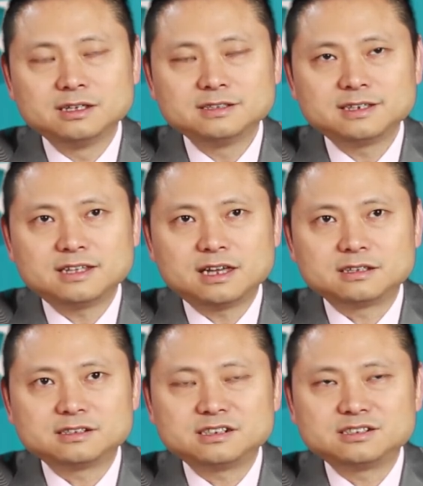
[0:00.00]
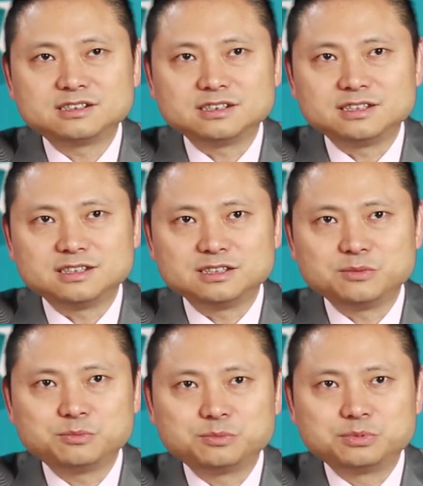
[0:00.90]
现在呢，甚至已
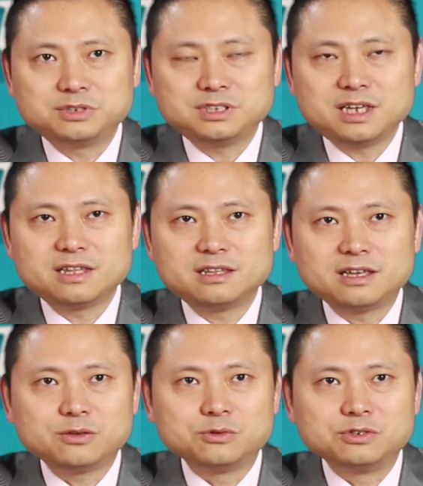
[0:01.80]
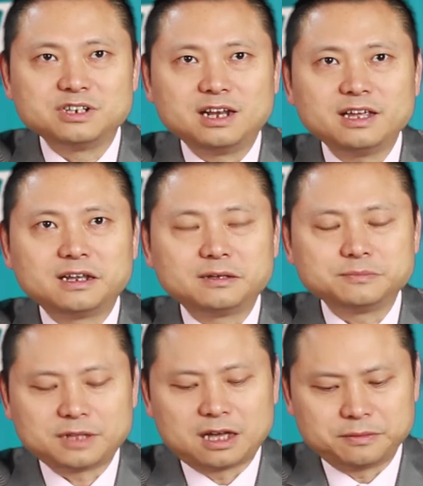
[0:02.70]
经不限定于人类了。
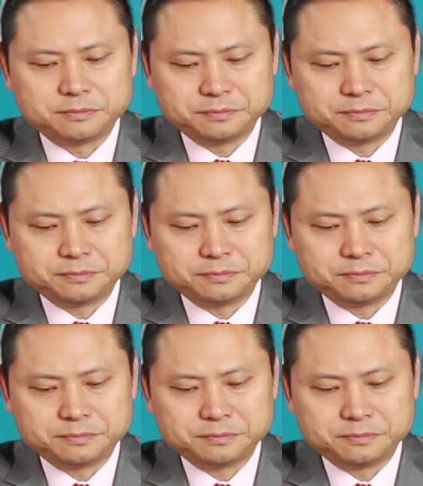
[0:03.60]
啊，